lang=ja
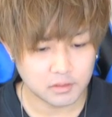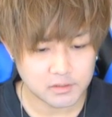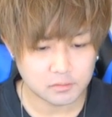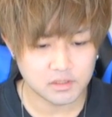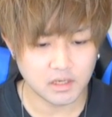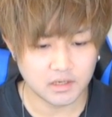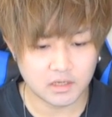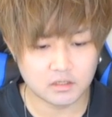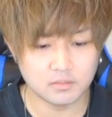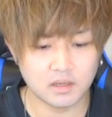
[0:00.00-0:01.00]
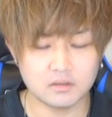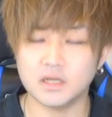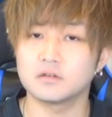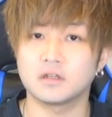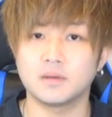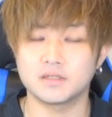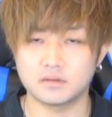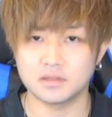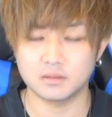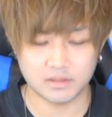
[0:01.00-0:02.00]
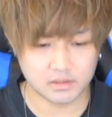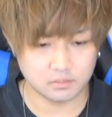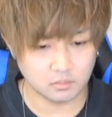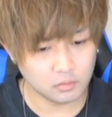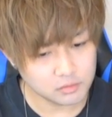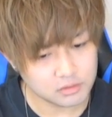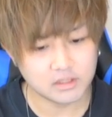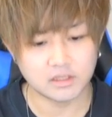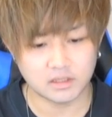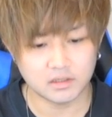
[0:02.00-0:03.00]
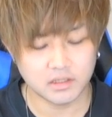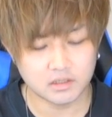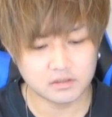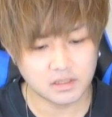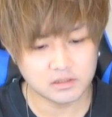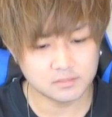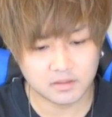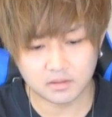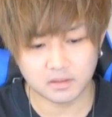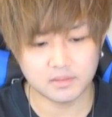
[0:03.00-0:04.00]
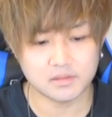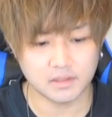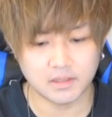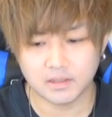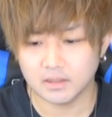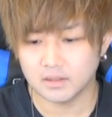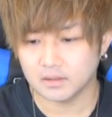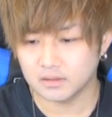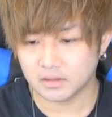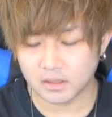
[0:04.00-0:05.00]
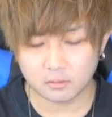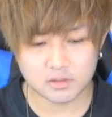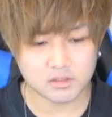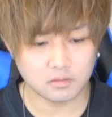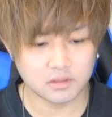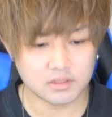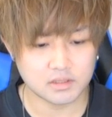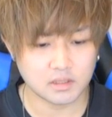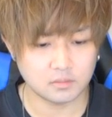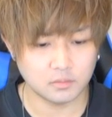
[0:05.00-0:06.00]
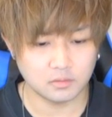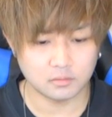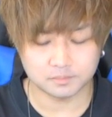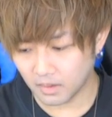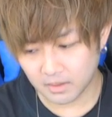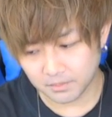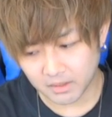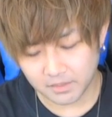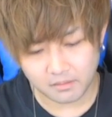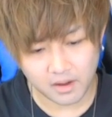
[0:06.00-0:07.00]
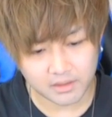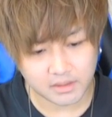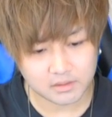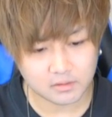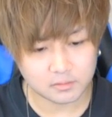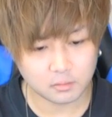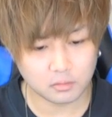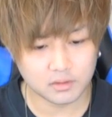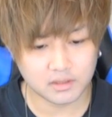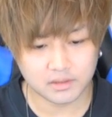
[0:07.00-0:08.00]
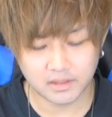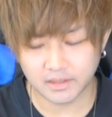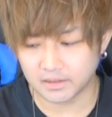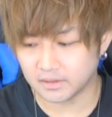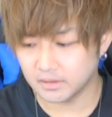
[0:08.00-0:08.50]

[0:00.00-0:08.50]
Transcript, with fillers: 利属性で200万ぐらいのダメージは出ます。もうちょい出たかな ?230 万ぐらい出ますね。で、結構強いんですけども、やっぱりパワー型っていうところなんで、